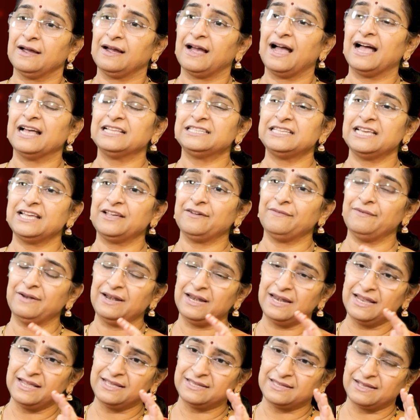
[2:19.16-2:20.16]
కాశీకి
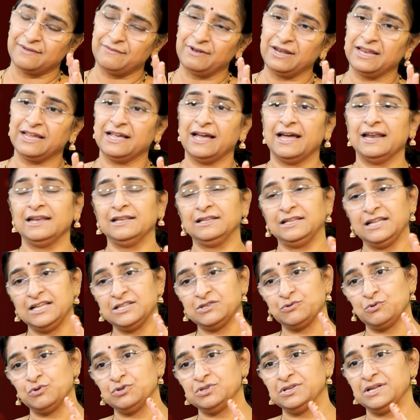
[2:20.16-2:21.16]
వెళ్ళి శివలింగాన్ని
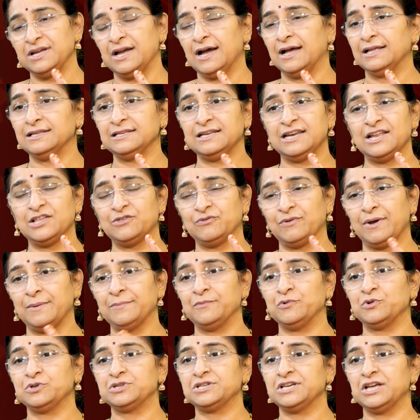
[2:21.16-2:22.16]
తీసుకొచ్చి ఆంజనేయ
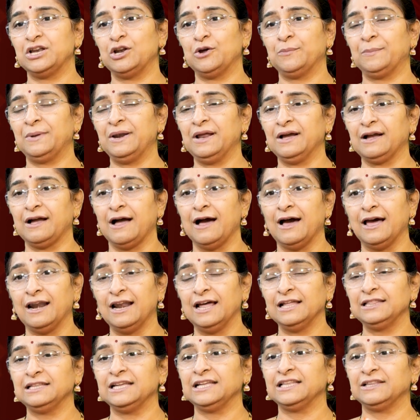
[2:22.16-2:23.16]
స్వామి వచ్చే లోపల
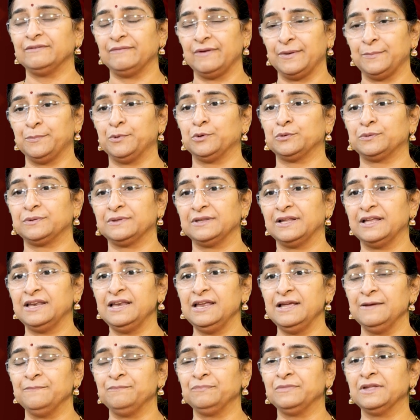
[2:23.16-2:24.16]
కాలాతీతం
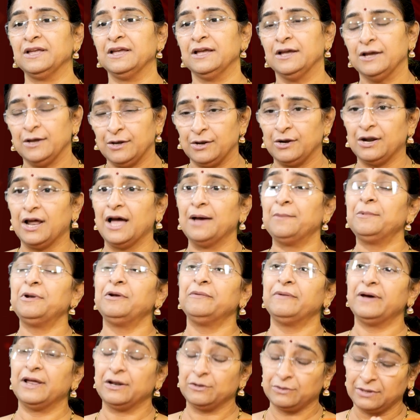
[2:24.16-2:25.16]
అయిపోతుందని
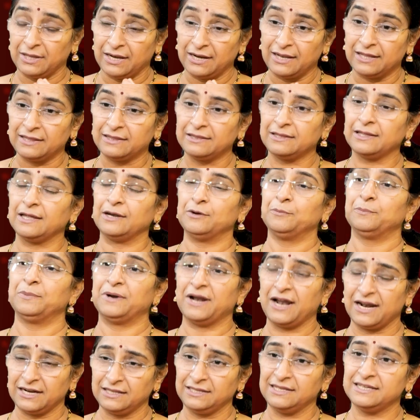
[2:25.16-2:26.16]
రాములు వారు తనంతాను
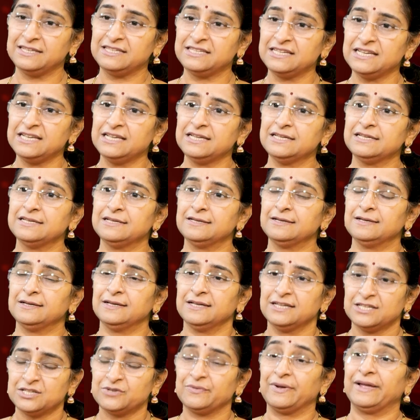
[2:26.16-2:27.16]
ప్రార్థించి
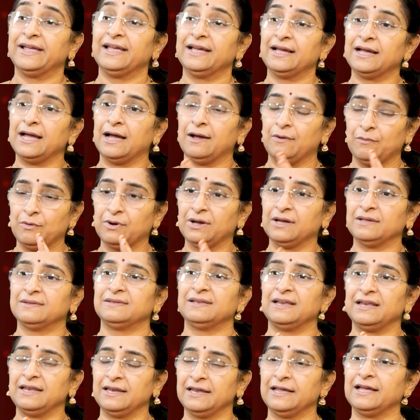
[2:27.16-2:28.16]
స్వయంగా ఒక
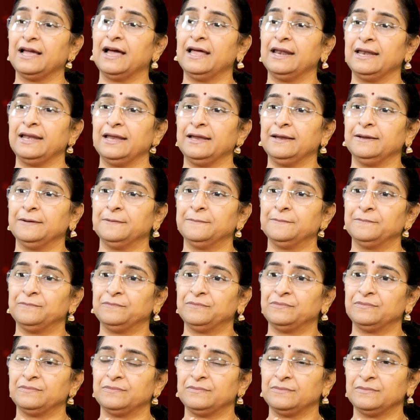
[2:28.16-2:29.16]
లింగాన్ని
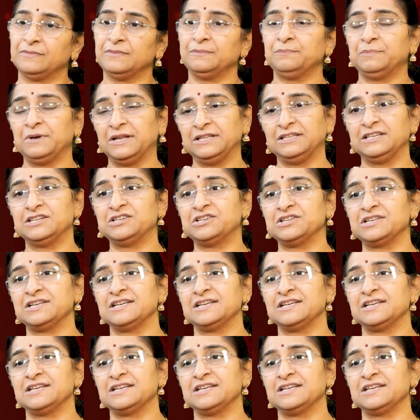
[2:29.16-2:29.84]
ప్రతిష్ట